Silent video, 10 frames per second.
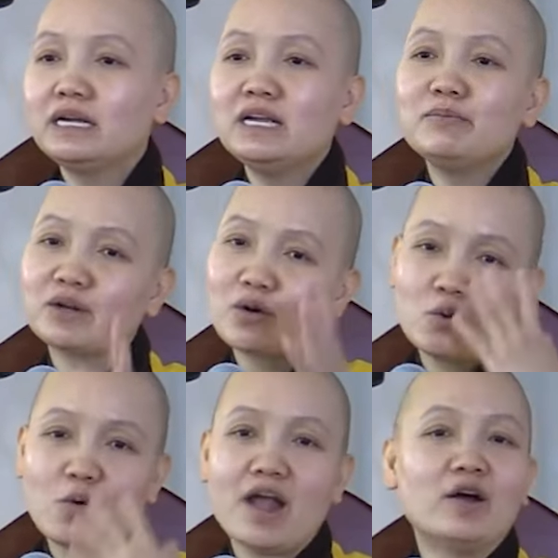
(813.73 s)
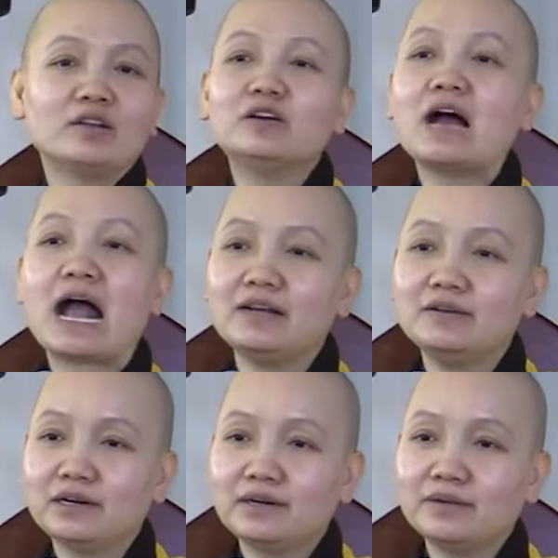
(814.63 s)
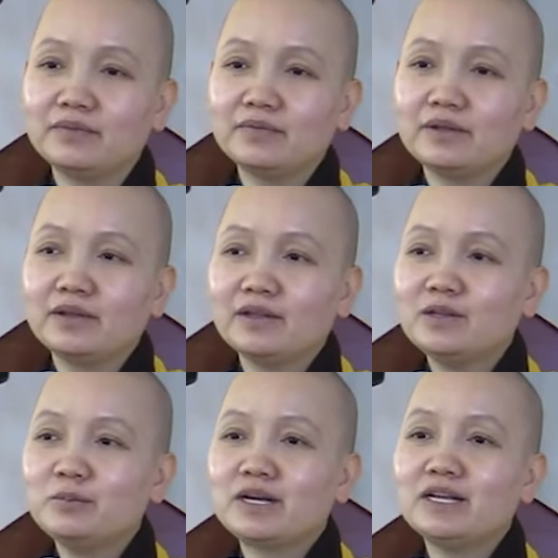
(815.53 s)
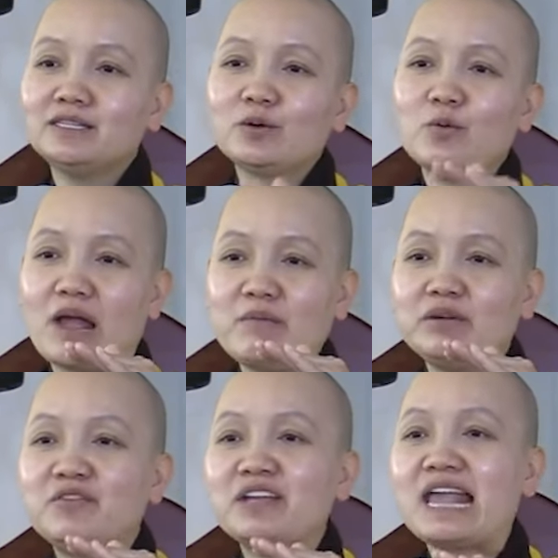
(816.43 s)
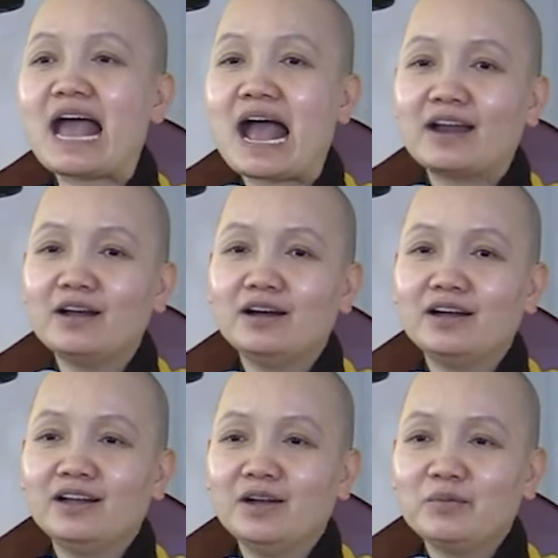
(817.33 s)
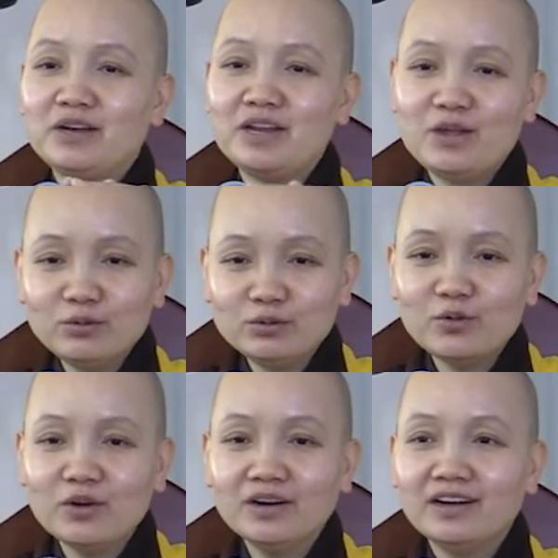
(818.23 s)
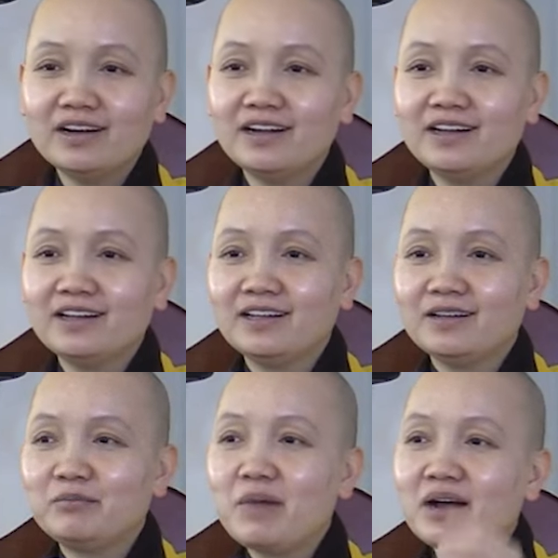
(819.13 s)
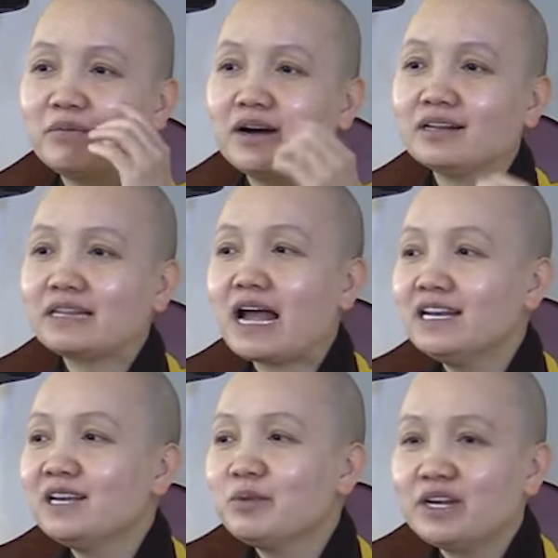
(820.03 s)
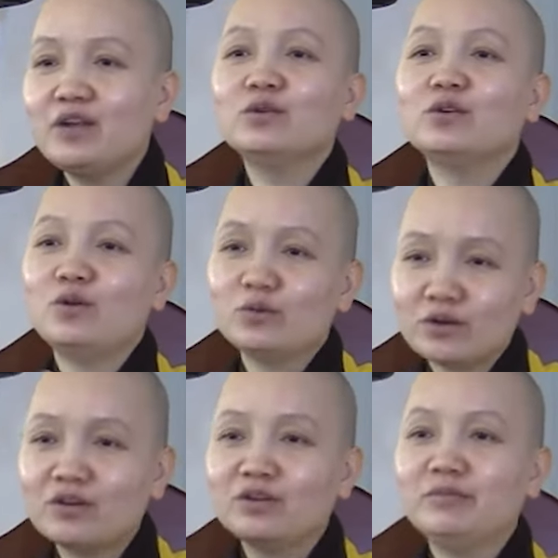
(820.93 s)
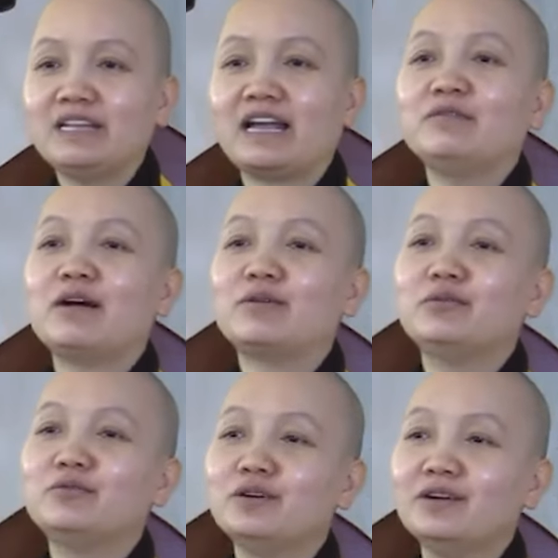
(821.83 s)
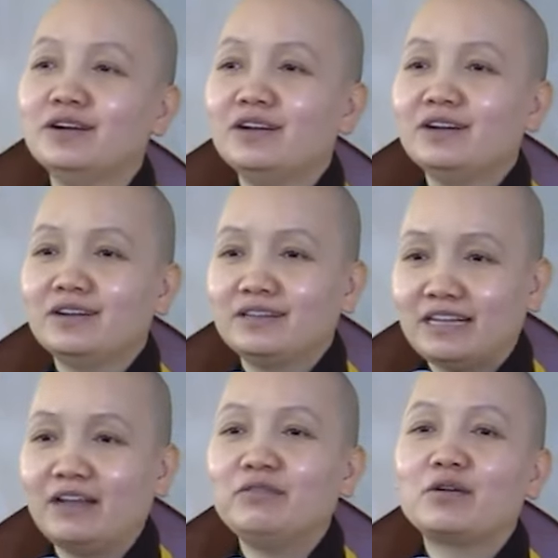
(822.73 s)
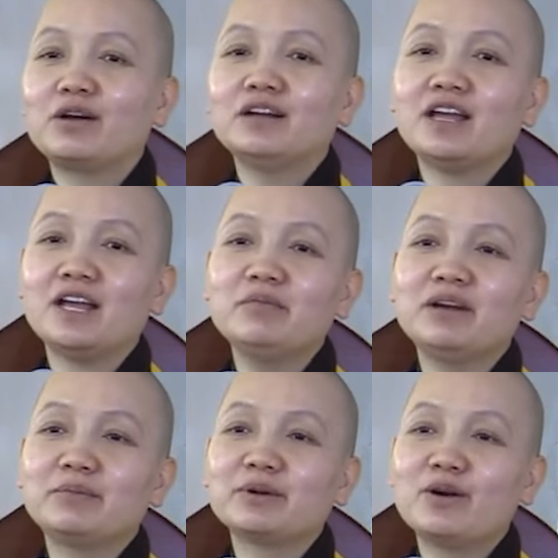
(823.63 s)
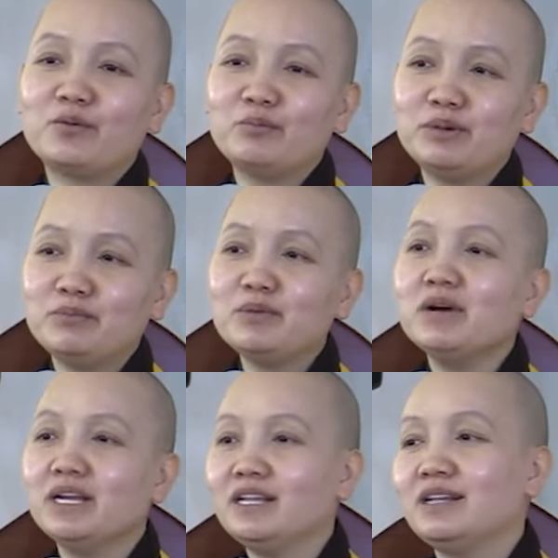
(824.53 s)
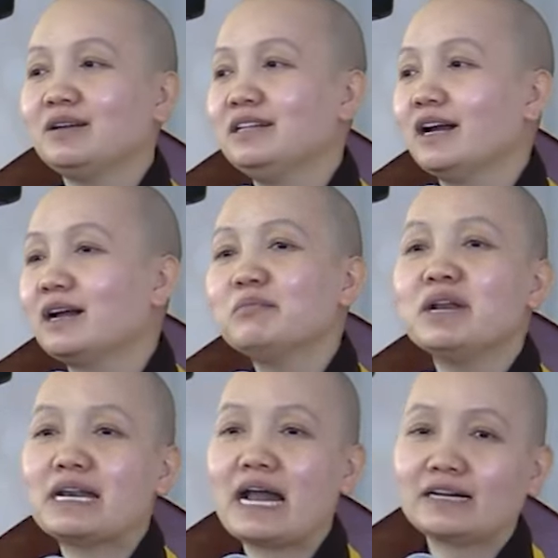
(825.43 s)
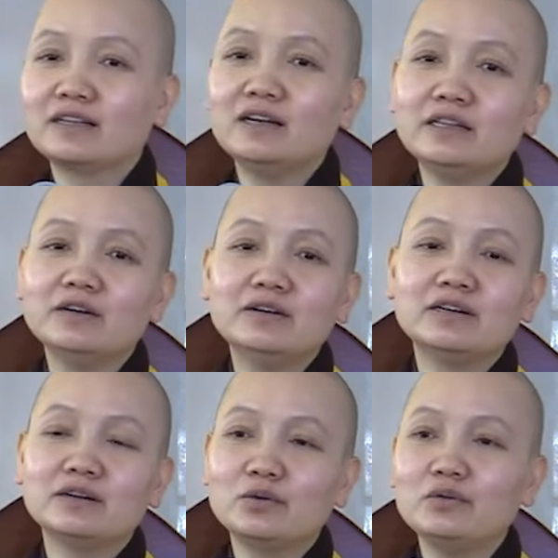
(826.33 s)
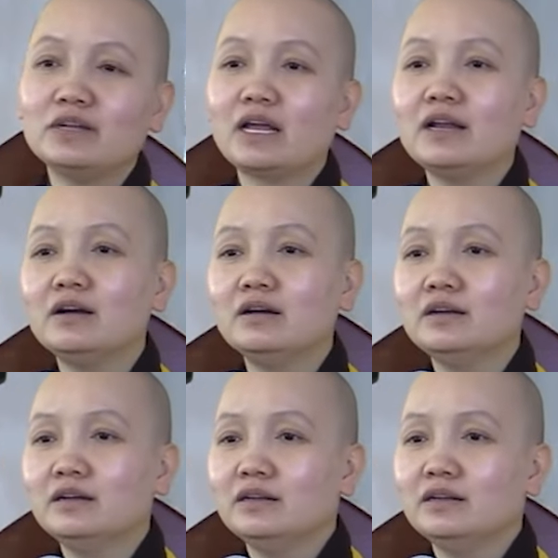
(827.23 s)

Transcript: khi mình còn khỏe họ chưa hại được. Nhưng mà khi sức khỏe mình về già đó, mình yếu xuống, mắt mờ tai điếc, mình yếu rồi, lúc đó nó mới nhảy vào, nó nhảy vào cơ thể mình, bắt đầu mình mới bị những cái bệnh nặng. Cho nên thường là quý vị thấy đó,